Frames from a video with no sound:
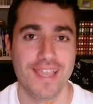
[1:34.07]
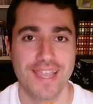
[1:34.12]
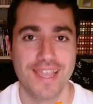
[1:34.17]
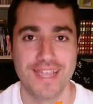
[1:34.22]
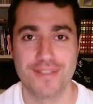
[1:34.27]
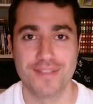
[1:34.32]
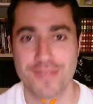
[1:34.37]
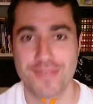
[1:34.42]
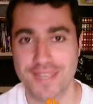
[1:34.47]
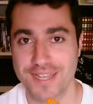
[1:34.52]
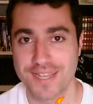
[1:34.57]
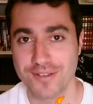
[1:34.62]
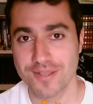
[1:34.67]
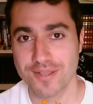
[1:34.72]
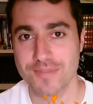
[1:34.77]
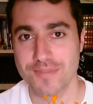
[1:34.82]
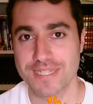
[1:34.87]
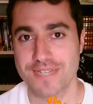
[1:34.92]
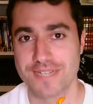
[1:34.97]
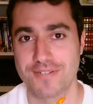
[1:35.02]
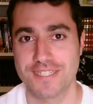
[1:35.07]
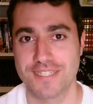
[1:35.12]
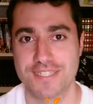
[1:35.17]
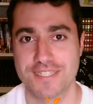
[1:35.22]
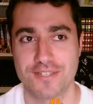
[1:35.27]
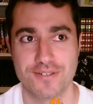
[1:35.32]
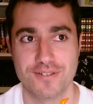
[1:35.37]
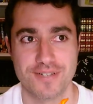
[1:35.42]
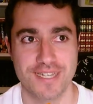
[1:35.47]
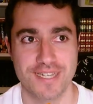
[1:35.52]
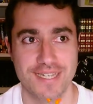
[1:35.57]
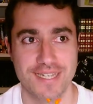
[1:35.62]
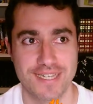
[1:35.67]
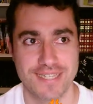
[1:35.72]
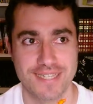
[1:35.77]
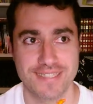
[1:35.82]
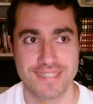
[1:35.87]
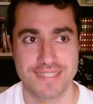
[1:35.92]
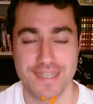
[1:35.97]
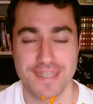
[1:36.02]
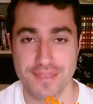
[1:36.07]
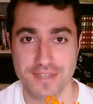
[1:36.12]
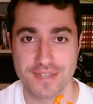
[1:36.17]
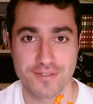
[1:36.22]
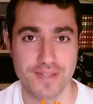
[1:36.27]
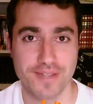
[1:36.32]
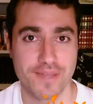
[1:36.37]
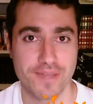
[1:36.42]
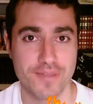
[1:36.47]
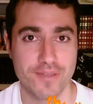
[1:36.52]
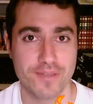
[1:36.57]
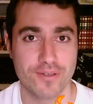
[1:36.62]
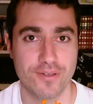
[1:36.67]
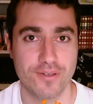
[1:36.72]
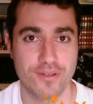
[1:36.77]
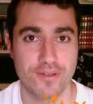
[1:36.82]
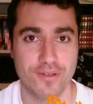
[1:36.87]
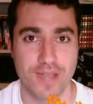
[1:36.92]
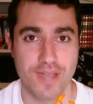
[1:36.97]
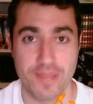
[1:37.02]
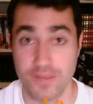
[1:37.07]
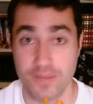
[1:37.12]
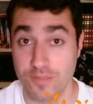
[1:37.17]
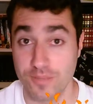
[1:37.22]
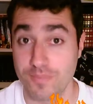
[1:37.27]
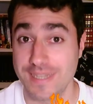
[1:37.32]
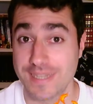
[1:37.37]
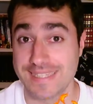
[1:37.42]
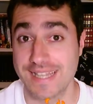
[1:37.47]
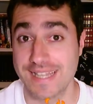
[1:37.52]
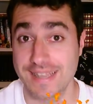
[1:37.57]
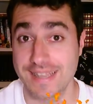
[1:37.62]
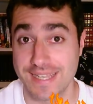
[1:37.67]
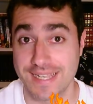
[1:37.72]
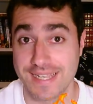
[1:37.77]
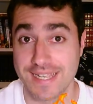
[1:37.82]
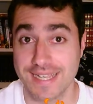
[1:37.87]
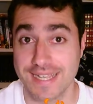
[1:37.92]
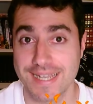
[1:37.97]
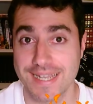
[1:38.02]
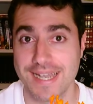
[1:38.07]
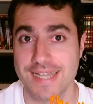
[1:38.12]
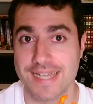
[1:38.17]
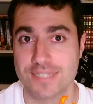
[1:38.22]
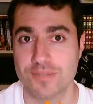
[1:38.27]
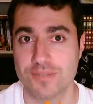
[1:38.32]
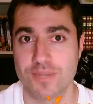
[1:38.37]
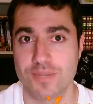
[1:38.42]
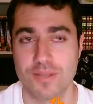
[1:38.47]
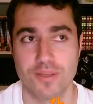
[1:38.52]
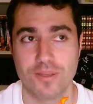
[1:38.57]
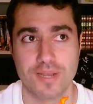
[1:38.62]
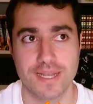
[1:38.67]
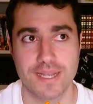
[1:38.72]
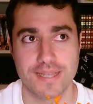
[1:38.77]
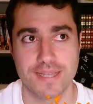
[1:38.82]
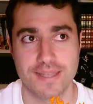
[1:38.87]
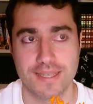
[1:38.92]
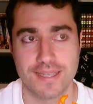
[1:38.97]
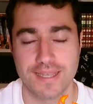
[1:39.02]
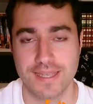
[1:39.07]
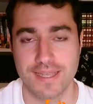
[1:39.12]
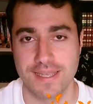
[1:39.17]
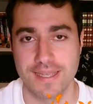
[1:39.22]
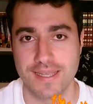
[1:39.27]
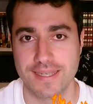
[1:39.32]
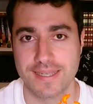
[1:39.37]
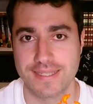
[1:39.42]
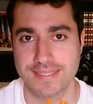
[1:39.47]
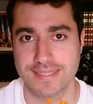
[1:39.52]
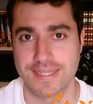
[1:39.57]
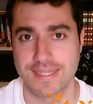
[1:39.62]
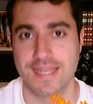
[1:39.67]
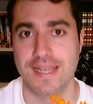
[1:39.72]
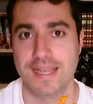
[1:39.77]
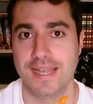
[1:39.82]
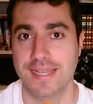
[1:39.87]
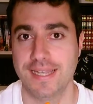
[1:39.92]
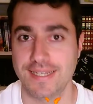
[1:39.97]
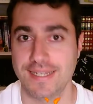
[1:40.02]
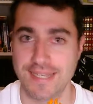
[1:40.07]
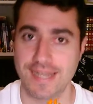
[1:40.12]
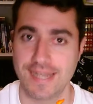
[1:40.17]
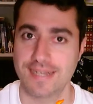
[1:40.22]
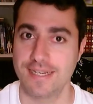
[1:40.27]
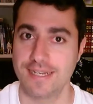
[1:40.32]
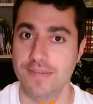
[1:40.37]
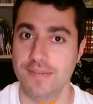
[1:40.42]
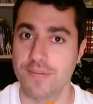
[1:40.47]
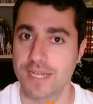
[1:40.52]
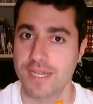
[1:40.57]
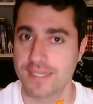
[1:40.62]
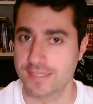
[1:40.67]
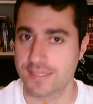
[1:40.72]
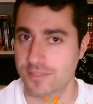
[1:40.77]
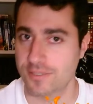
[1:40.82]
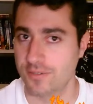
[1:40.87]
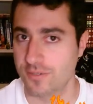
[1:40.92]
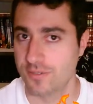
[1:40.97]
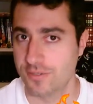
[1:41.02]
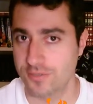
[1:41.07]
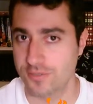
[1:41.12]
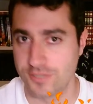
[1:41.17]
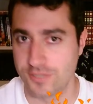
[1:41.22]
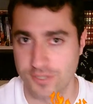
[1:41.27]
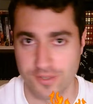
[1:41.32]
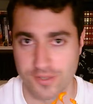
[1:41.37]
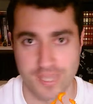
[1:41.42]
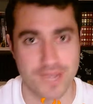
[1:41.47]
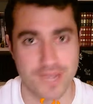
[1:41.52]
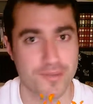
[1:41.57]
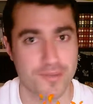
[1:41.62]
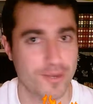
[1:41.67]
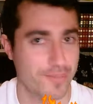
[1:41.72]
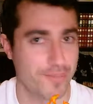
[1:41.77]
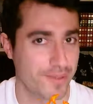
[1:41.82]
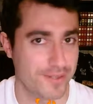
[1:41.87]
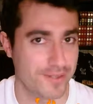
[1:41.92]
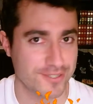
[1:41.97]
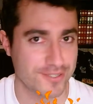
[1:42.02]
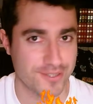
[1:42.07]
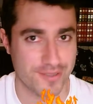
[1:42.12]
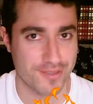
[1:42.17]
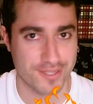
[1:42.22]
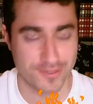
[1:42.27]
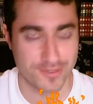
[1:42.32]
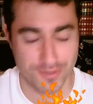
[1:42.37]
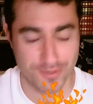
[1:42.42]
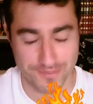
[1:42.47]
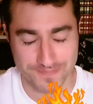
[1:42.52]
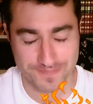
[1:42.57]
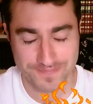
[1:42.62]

Entonces, ¿qué es lo que pasa con esto? Eh, sí que es cierto que ha habido, ha habido bastantes quejas, sobre todo de la gente que, está ahí arriba, que son, digamos, los poderosos de YouTube.